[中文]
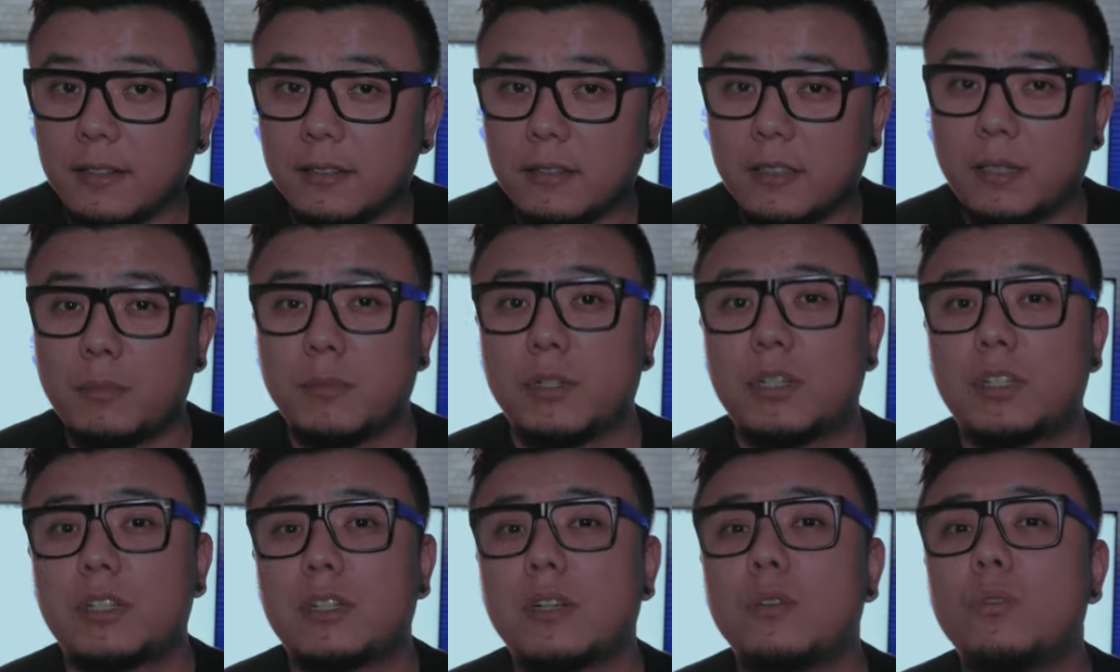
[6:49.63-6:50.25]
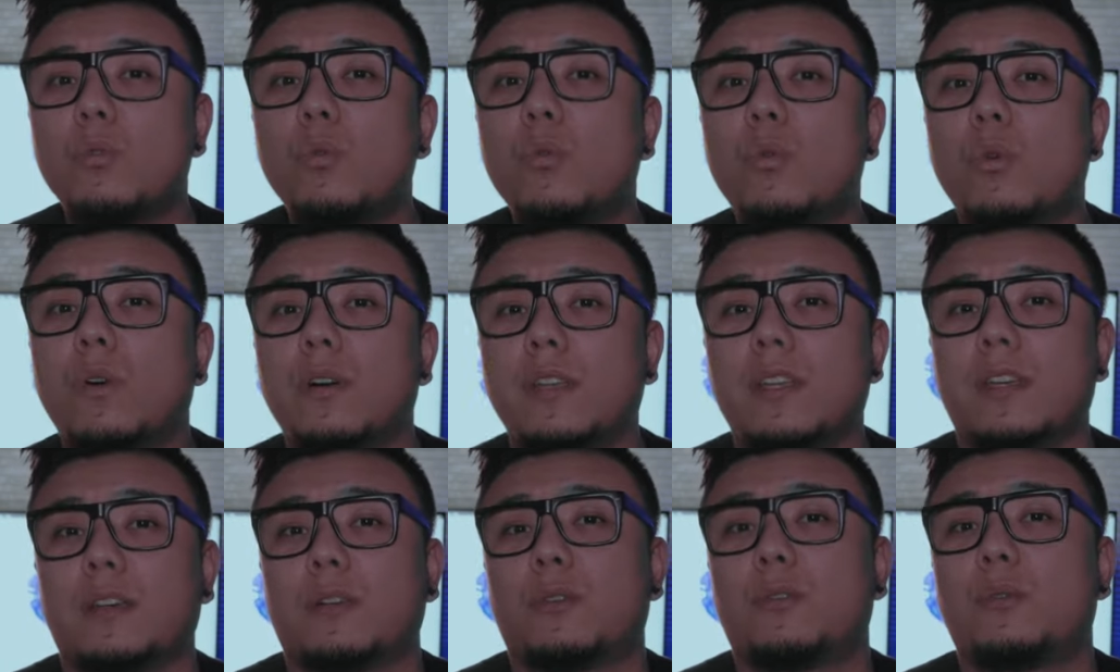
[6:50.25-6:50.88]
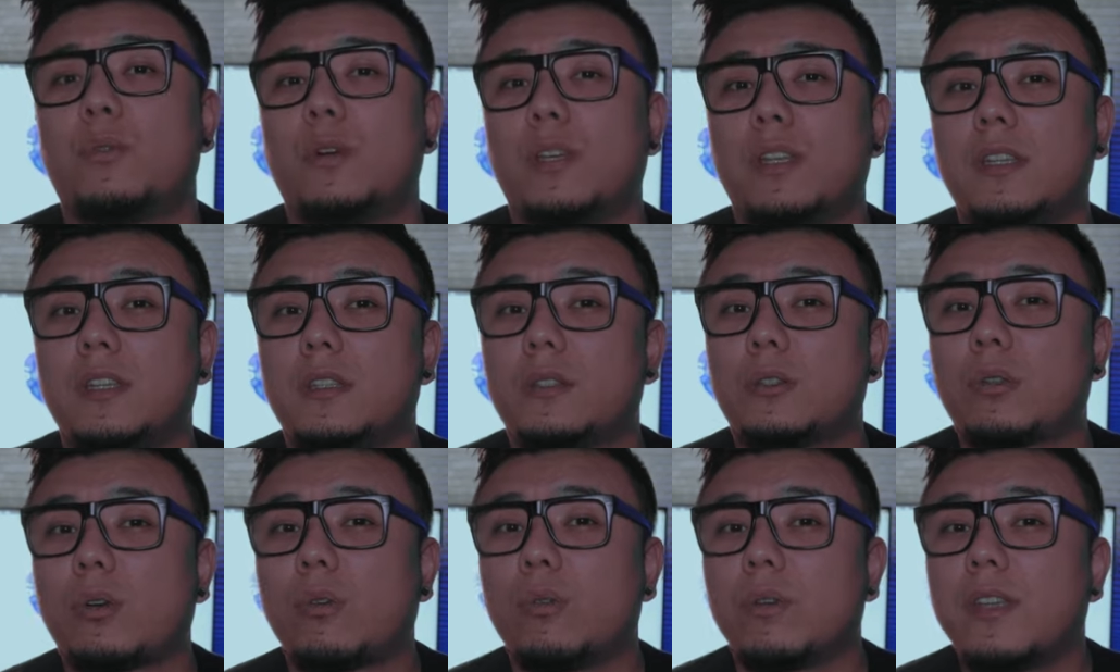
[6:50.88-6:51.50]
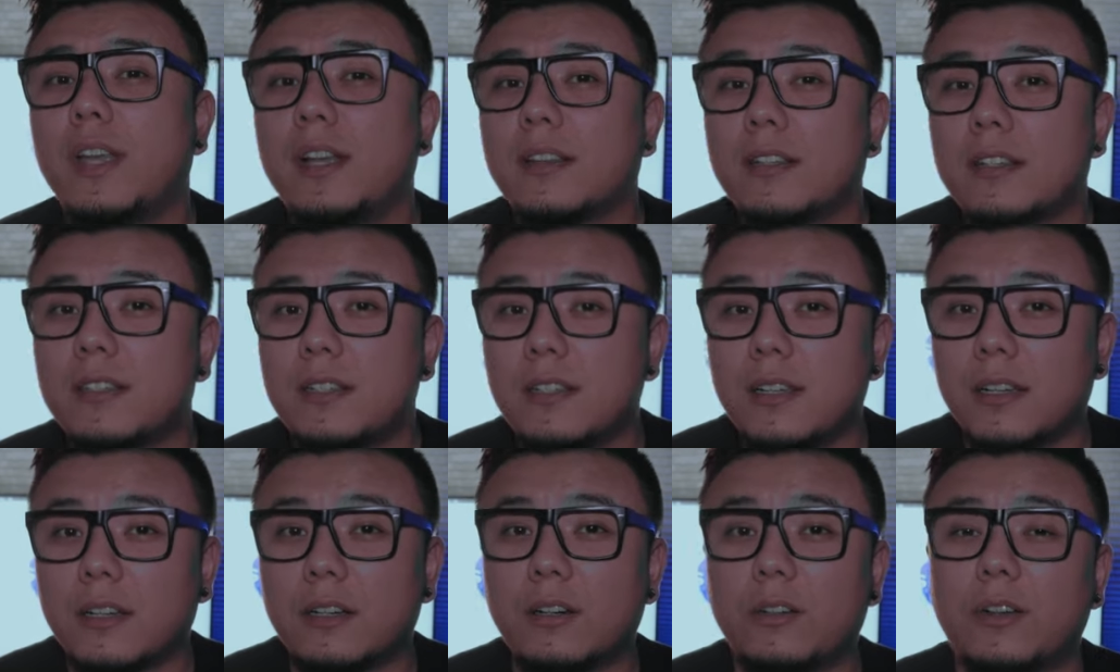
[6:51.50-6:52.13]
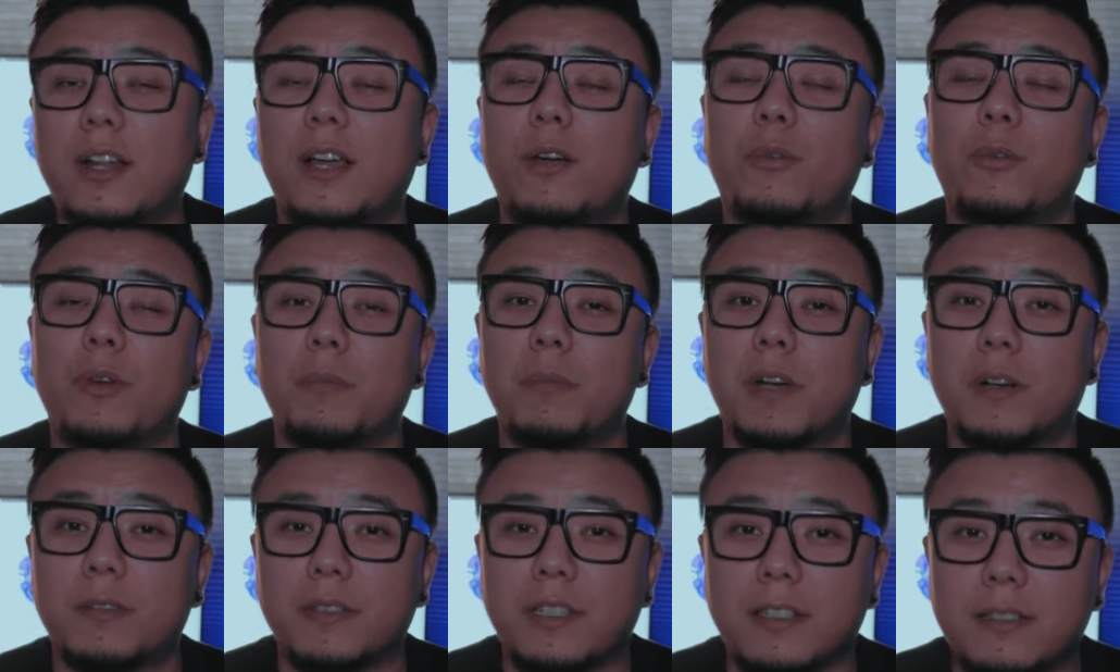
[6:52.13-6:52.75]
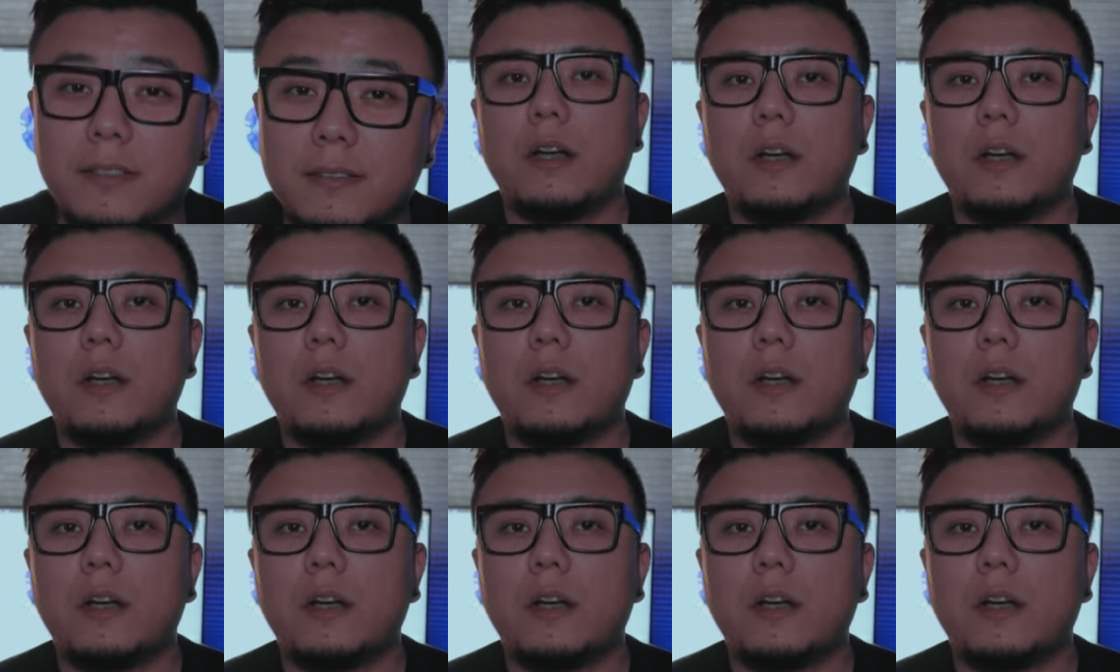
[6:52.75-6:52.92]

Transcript: 那么生活也会以同样的借口来回报你。